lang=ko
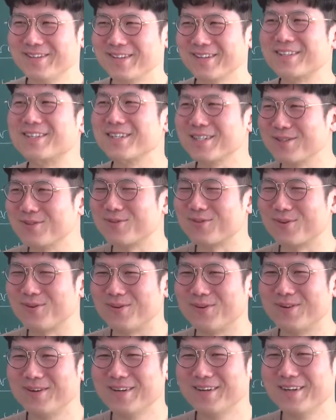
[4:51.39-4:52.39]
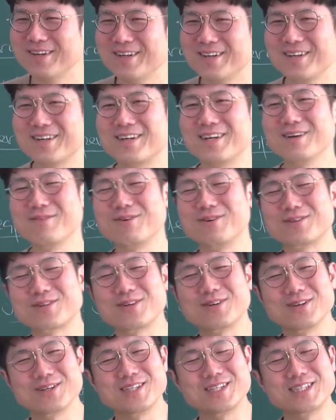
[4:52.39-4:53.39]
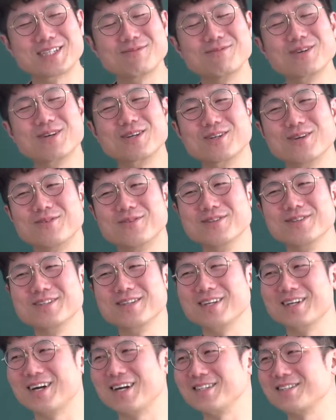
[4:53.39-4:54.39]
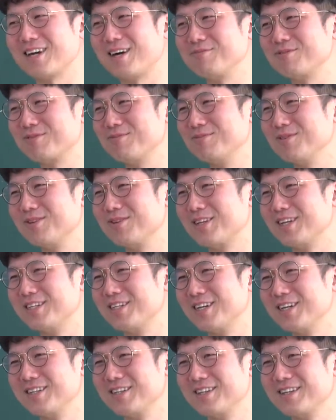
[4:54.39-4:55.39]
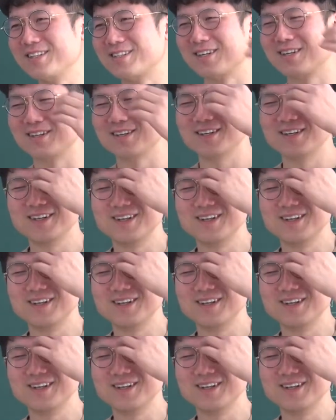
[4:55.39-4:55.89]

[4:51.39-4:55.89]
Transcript: 그 이후로. 그게 벌써 20년이 넘었는데 한 30년 된 얘기인데 있잖아.